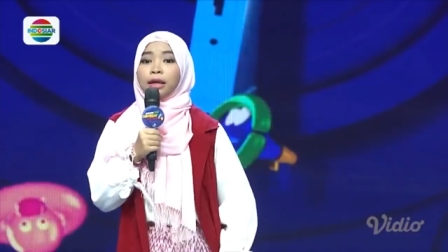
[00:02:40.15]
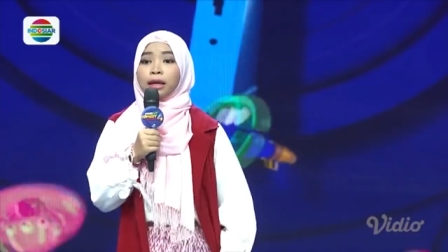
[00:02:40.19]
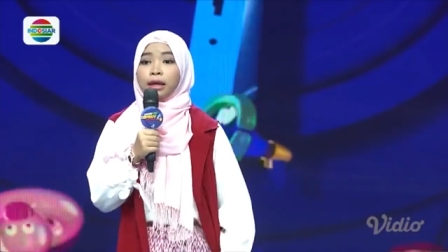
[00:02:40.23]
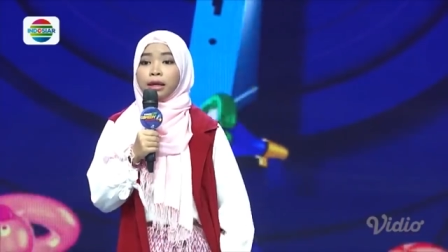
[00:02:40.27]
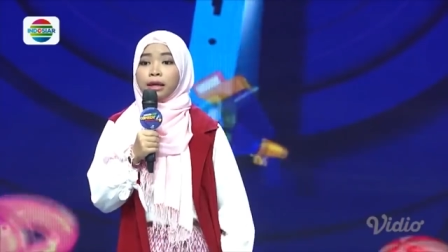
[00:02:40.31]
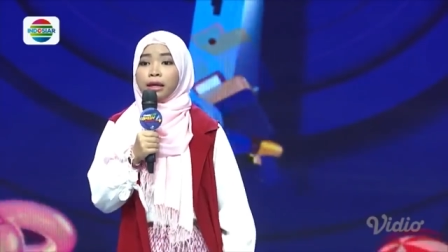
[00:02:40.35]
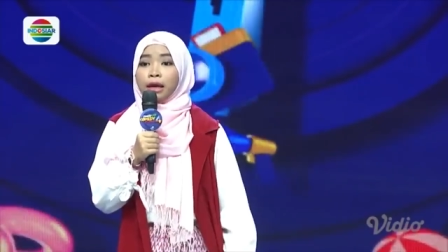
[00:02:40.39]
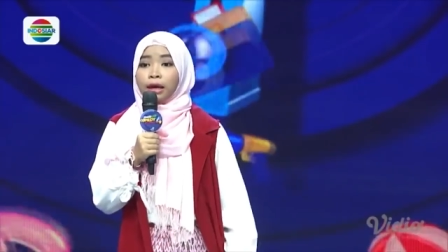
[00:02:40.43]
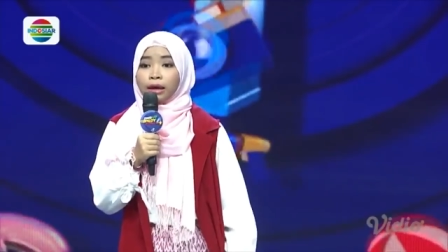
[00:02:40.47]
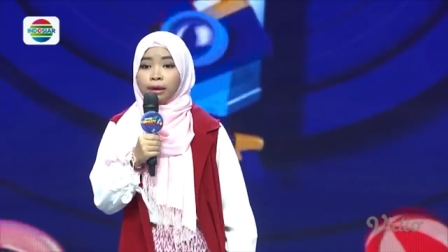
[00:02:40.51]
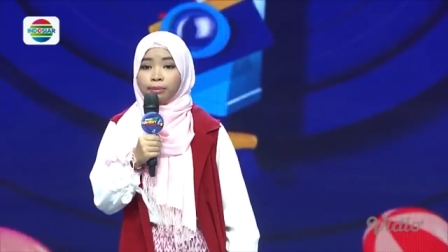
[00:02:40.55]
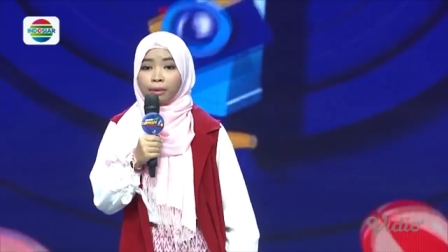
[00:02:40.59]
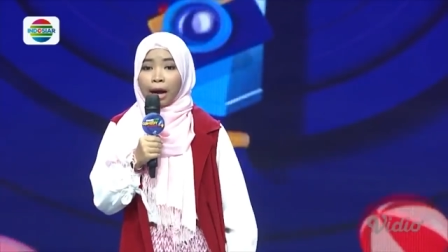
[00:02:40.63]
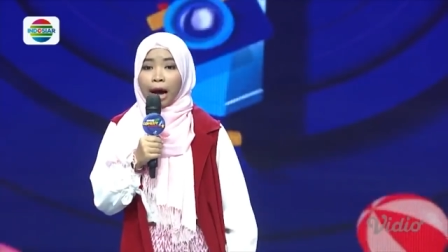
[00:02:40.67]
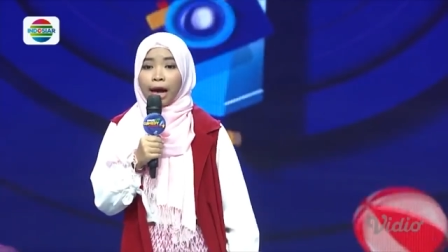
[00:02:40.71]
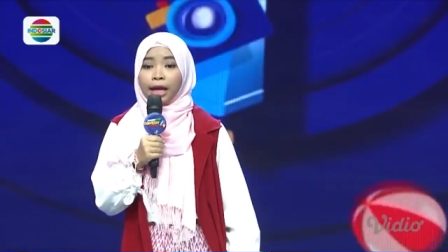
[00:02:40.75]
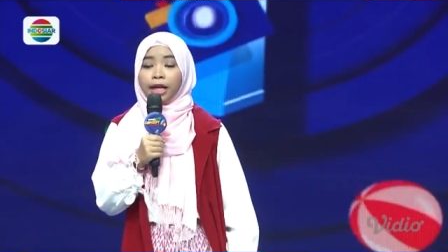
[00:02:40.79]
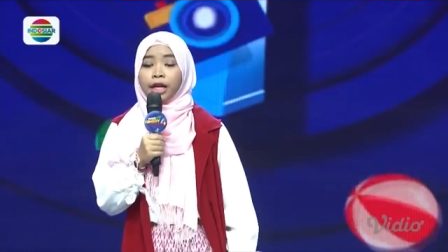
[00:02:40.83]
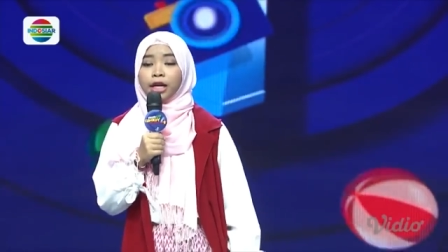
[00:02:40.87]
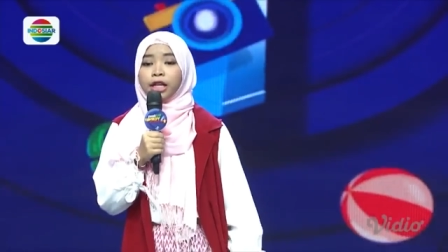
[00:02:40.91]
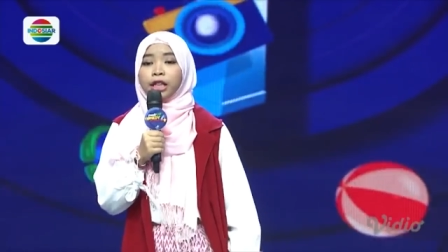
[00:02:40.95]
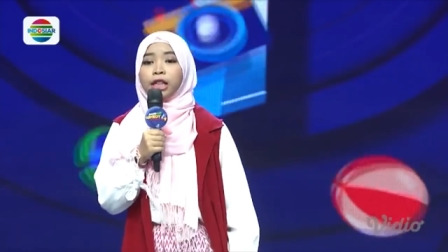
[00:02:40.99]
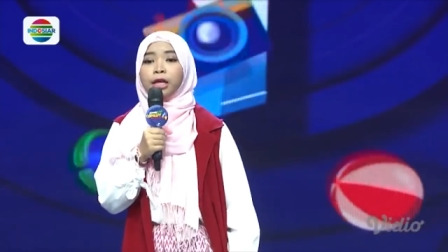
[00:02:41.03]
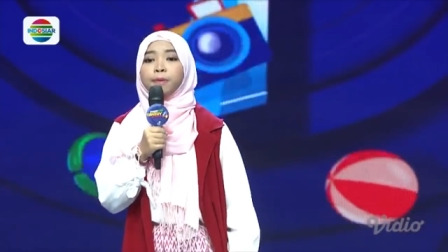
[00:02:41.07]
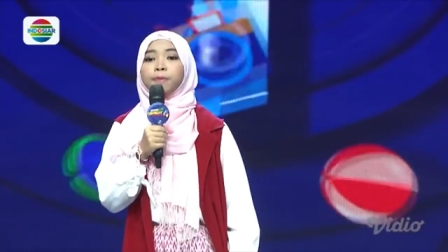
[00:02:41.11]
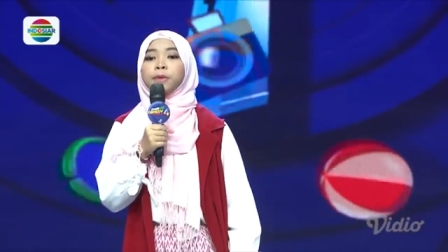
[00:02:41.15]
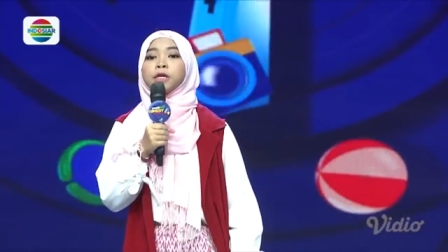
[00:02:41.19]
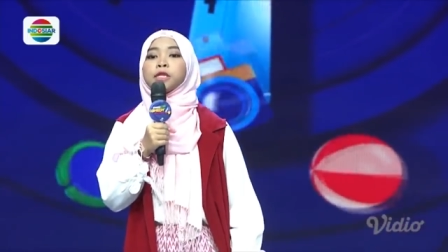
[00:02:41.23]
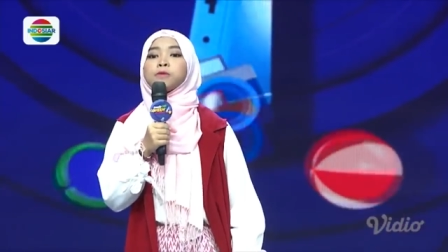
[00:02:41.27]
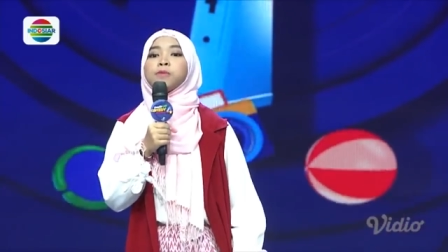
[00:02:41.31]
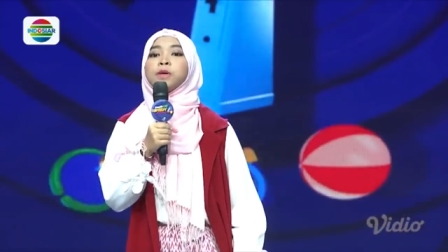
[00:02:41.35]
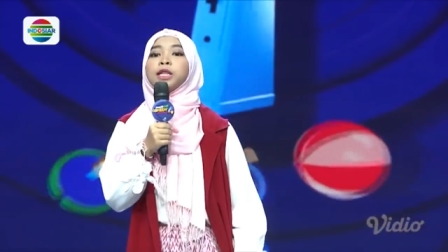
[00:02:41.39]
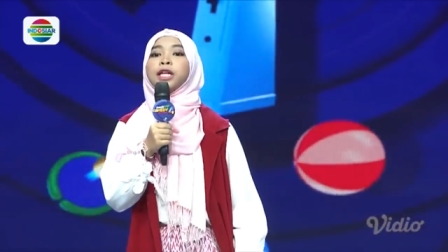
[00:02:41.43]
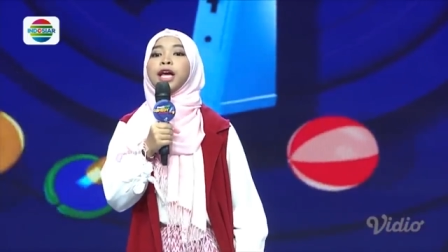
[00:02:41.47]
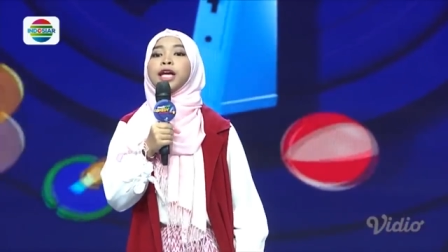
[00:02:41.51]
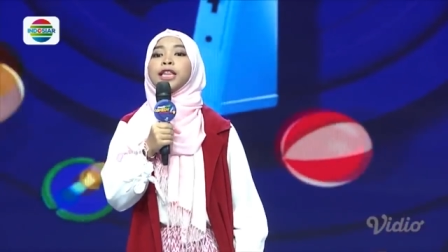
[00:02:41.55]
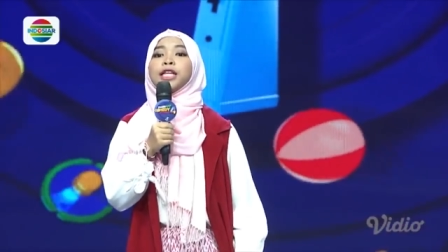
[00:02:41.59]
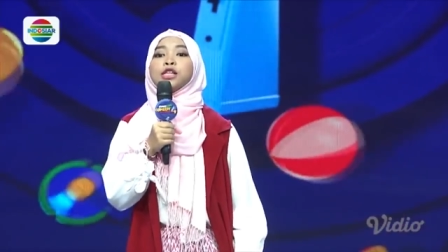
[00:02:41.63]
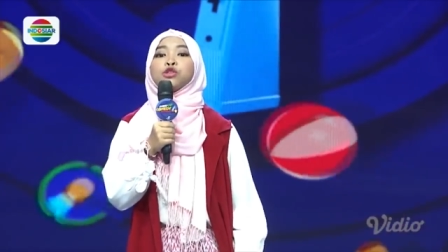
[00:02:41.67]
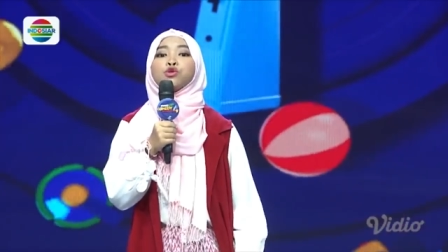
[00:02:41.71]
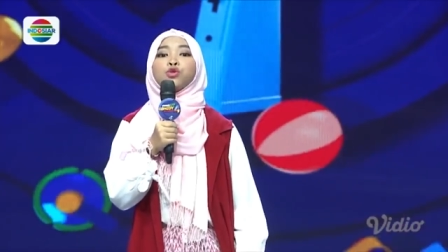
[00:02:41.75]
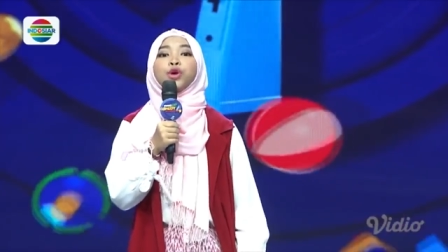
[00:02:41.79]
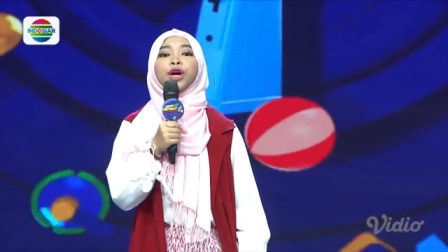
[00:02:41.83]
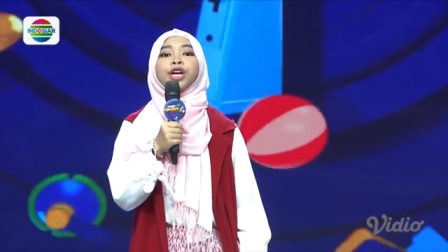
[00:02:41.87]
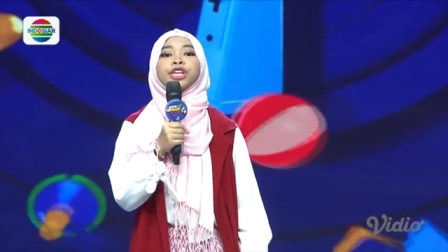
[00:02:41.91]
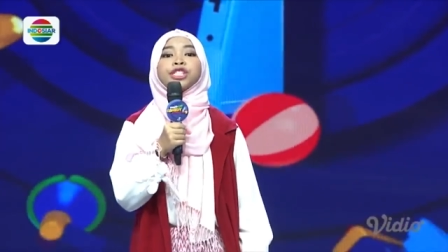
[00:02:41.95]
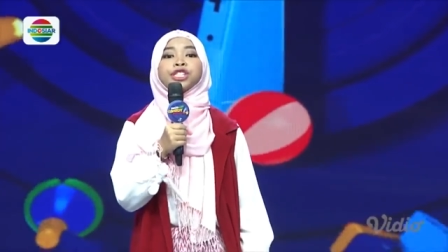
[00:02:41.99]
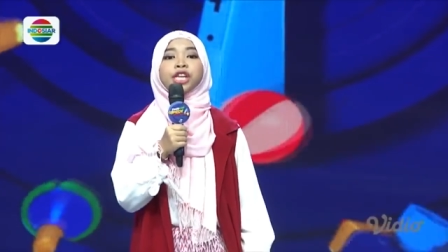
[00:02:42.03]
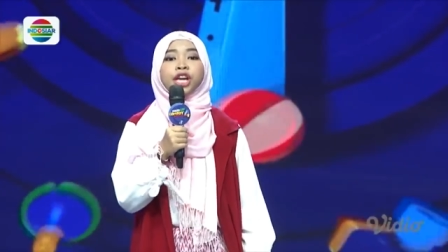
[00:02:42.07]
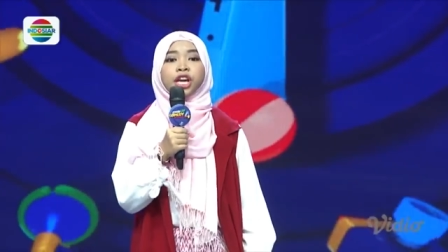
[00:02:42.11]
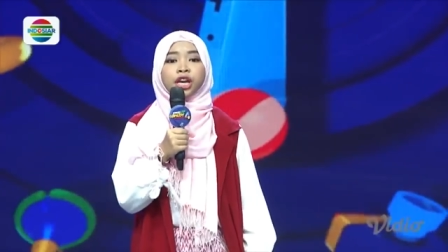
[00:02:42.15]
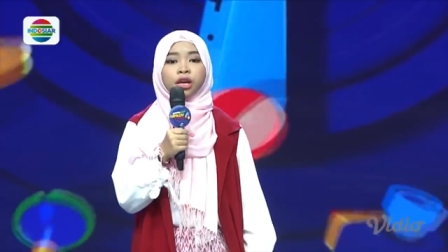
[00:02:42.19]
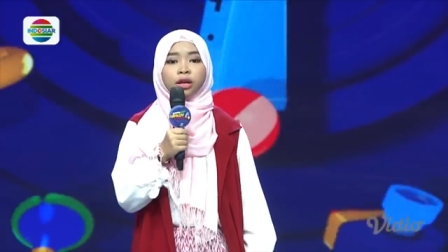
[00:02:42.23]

yang bahannya nih tipis bet kayak tisu WC.